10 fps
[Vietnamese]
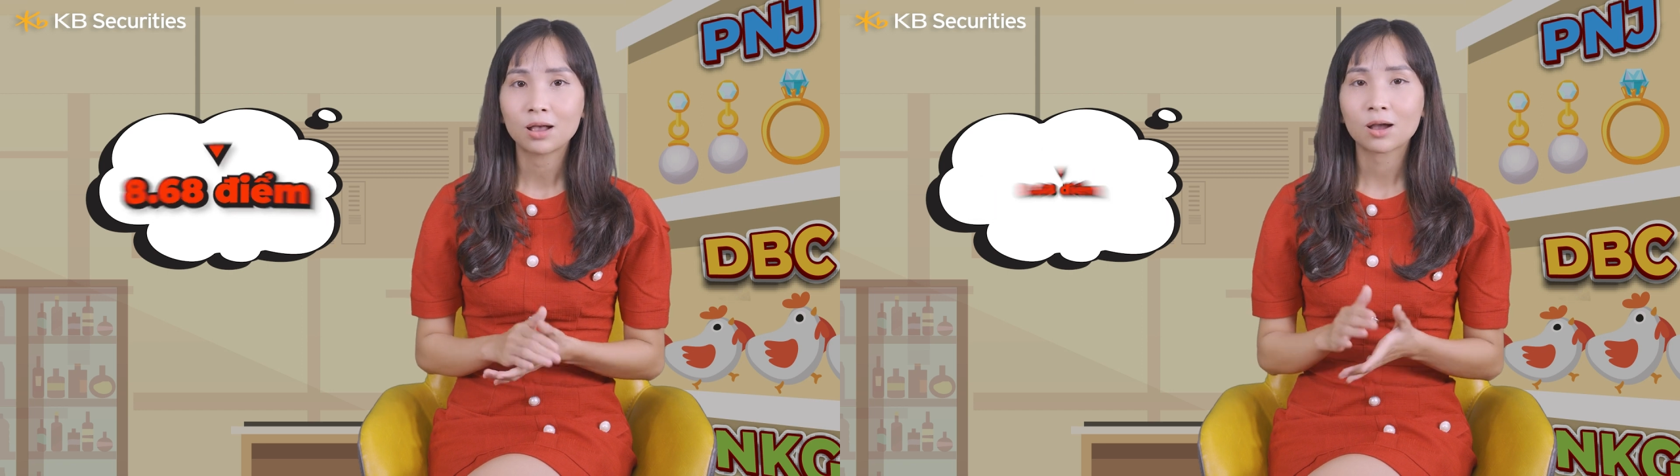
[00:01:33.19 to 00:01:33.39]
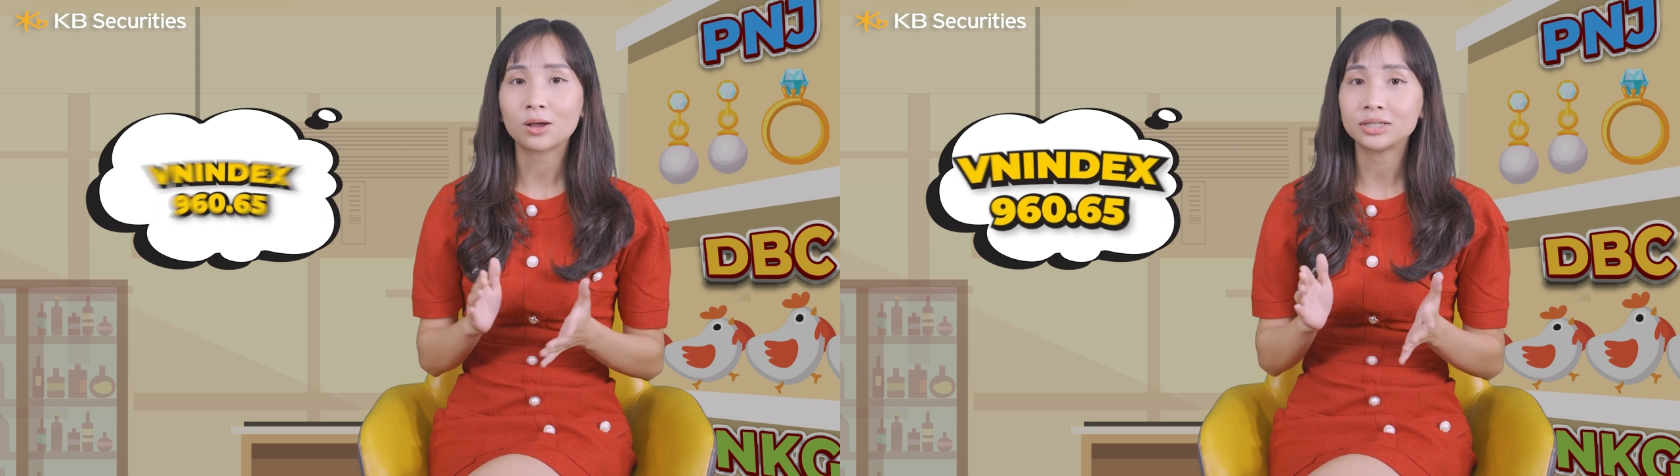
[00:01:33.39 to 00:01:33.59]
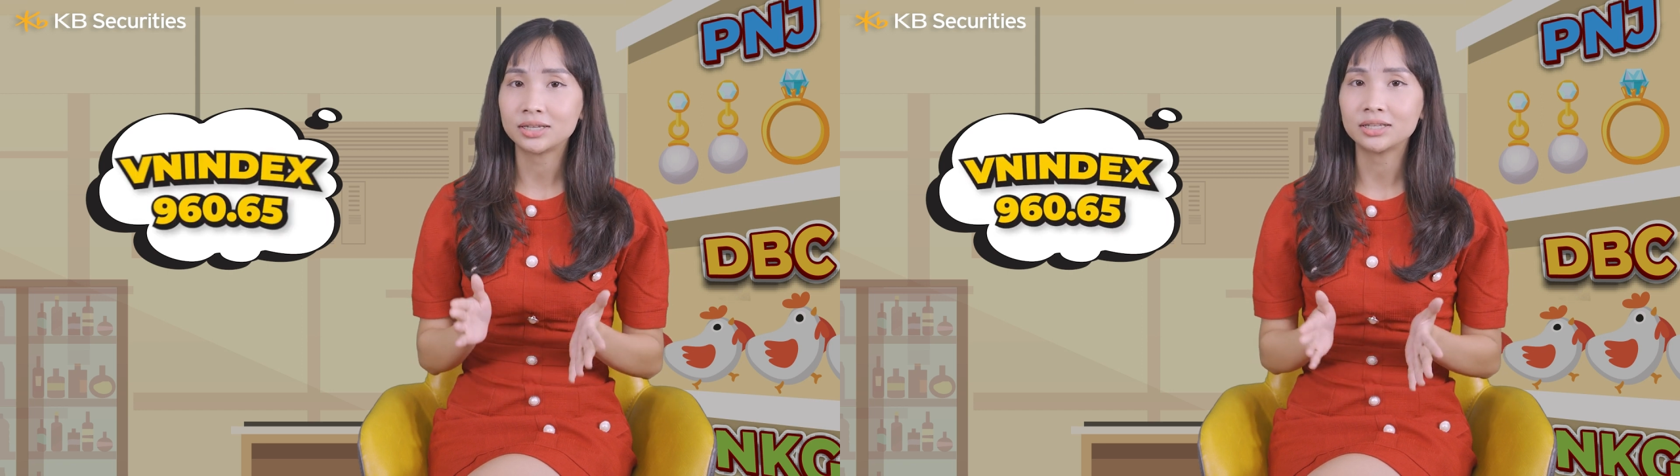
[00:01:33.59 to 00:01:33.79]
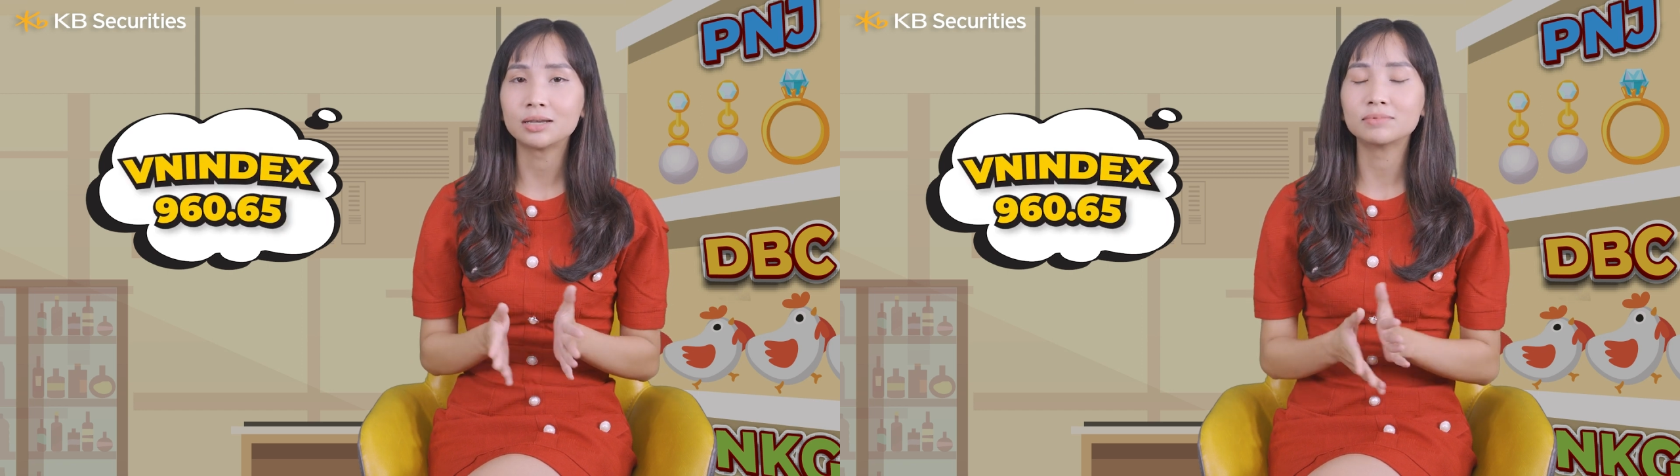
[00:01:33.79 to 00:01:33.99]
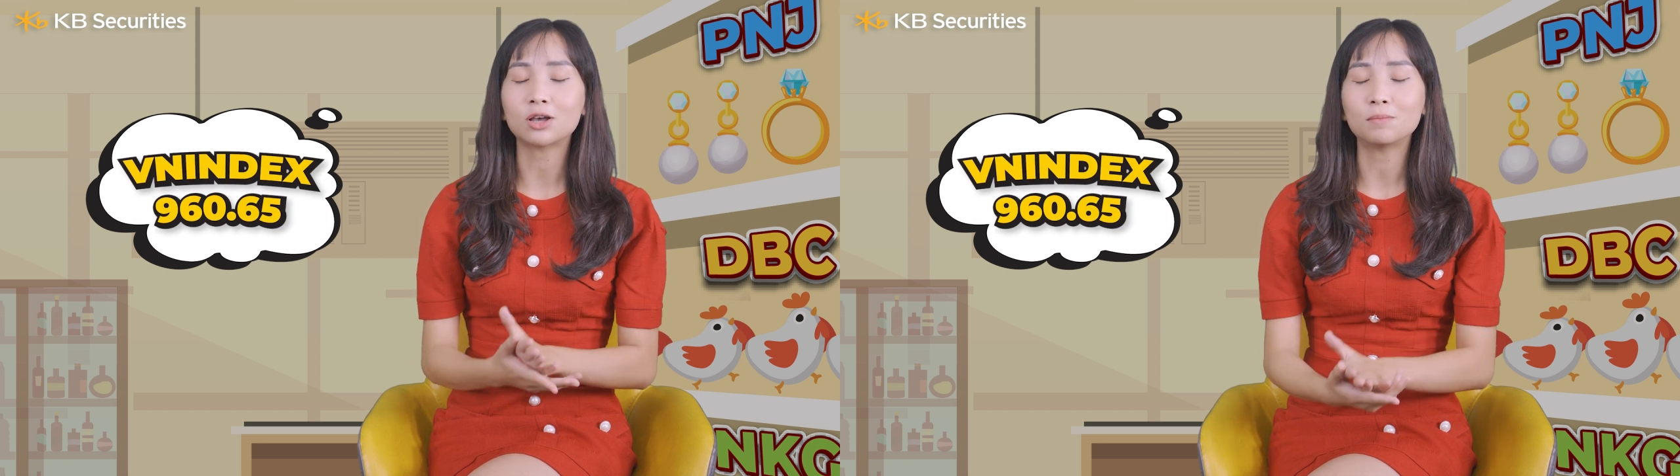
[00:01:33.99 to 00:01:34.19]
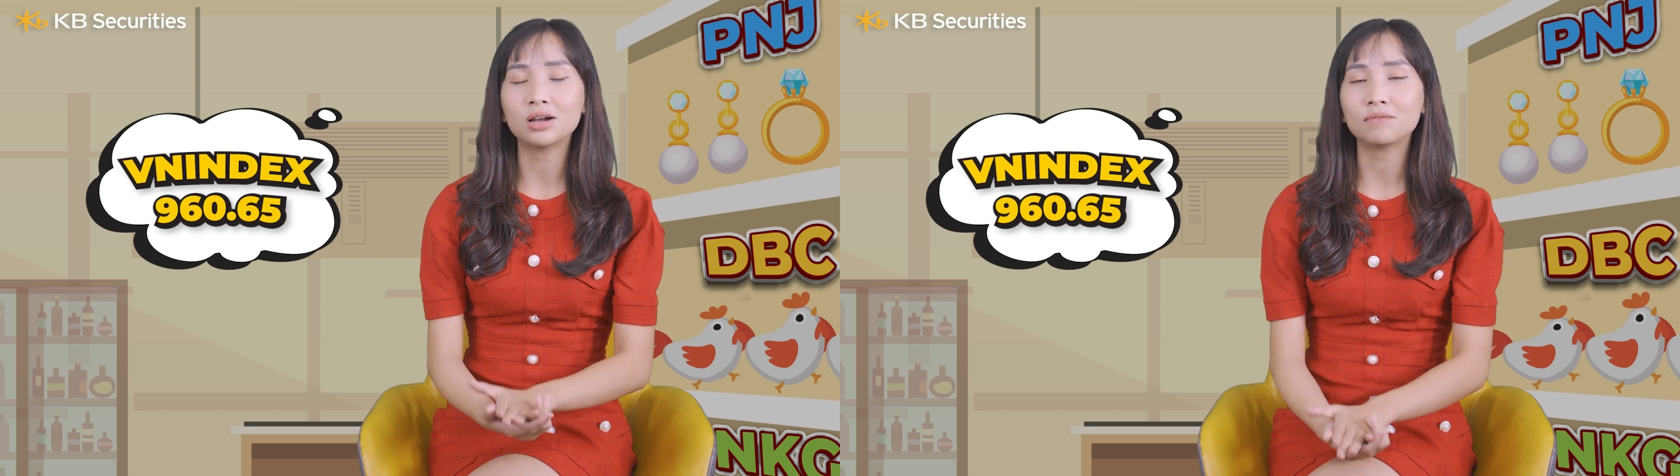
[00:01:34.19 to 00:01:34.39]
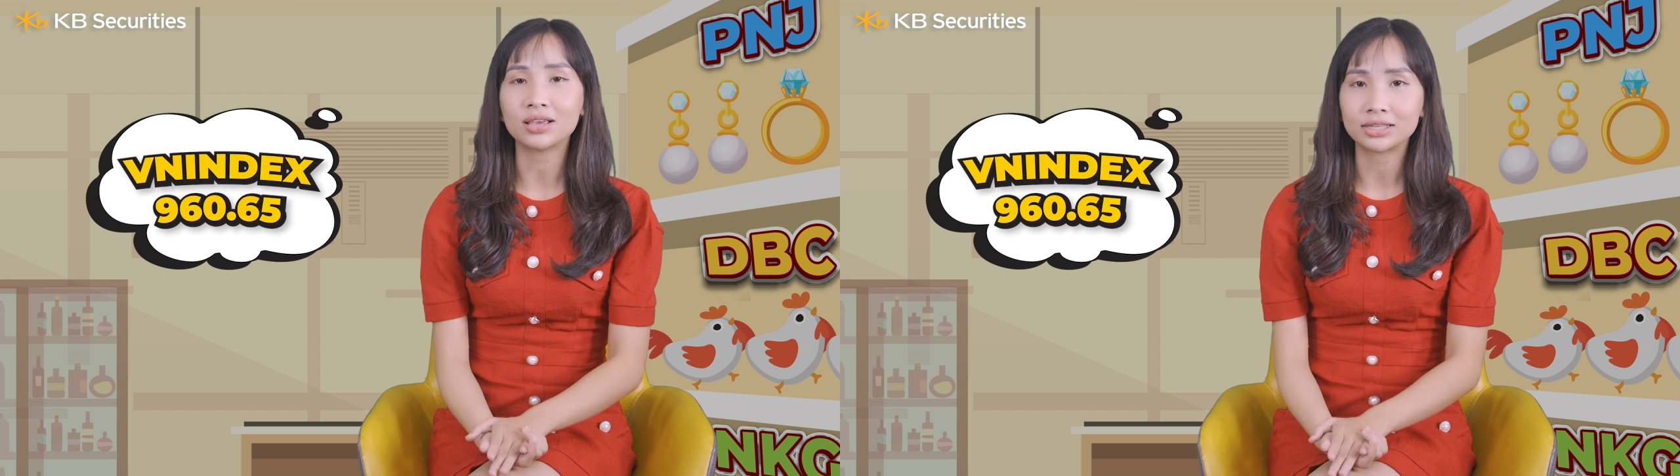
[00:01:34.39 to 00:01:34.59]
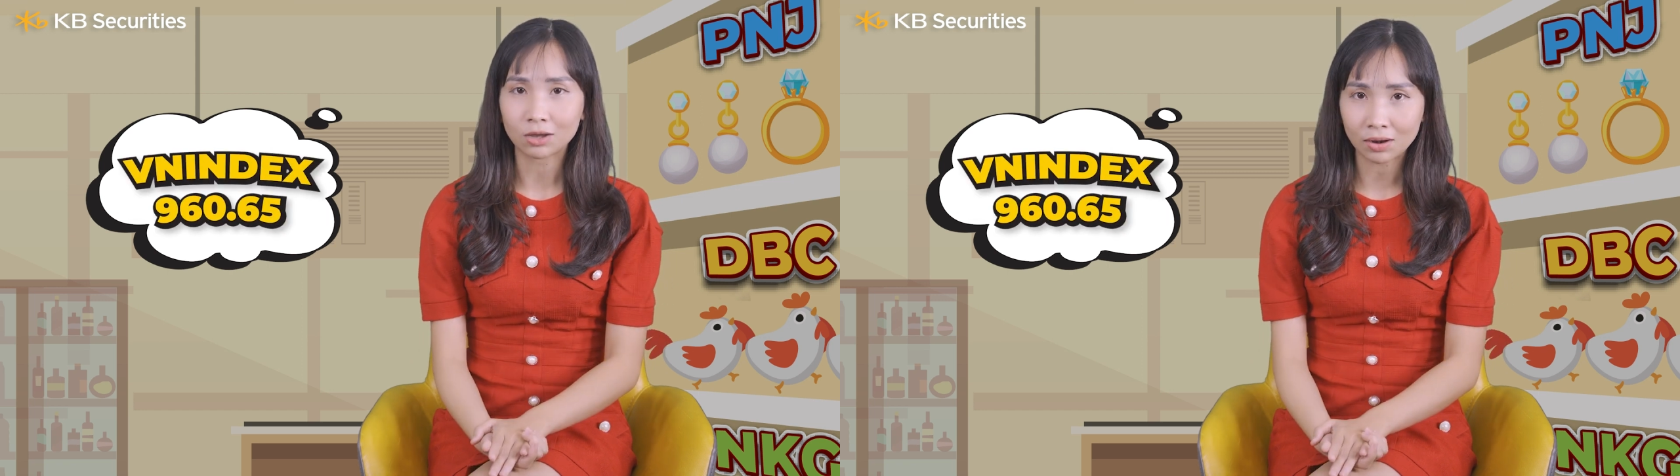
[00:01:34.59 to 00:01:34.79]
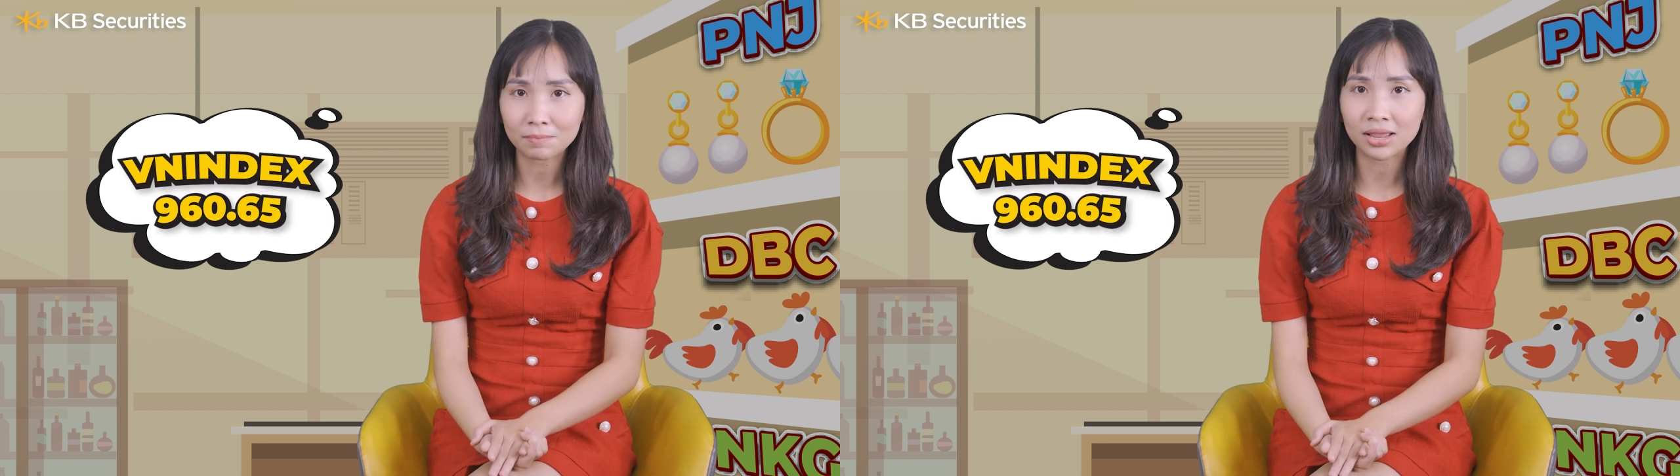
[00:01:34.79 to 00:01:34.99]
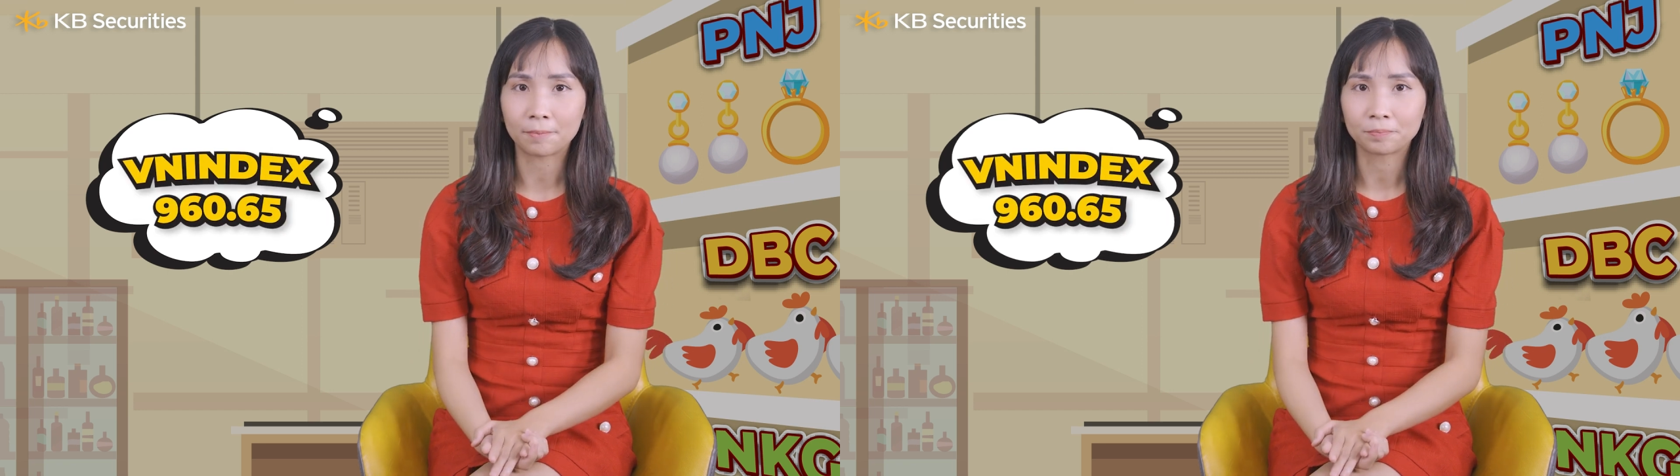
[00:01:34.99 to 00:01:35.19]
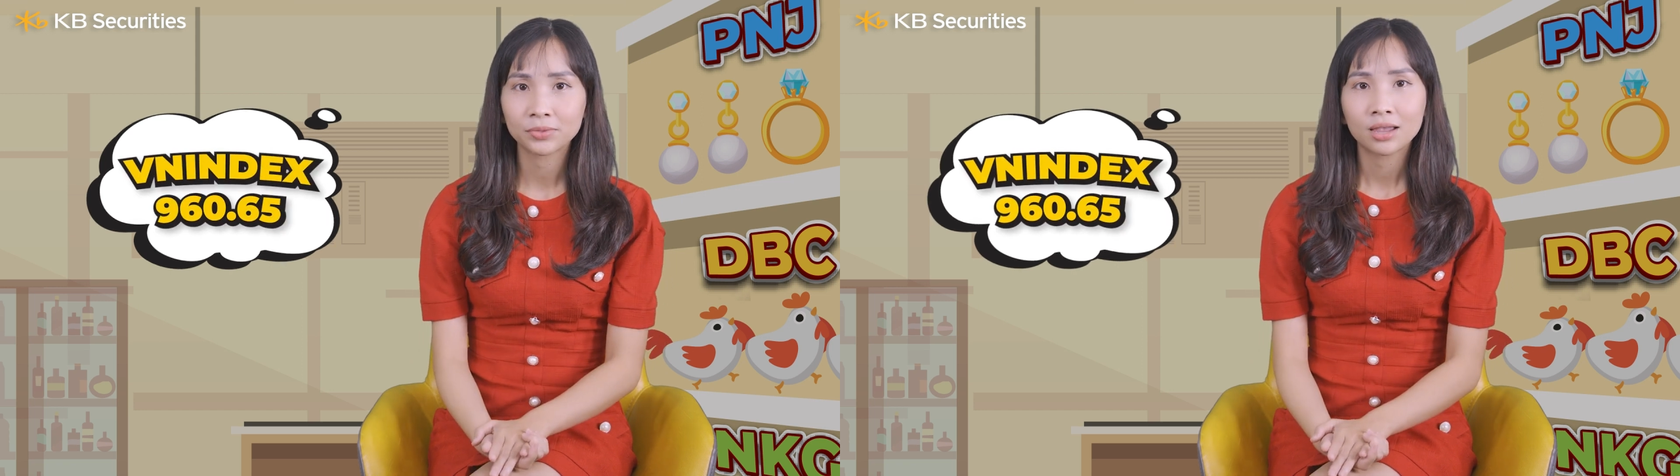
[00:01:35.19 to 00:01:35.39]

còn 960,65 điểm.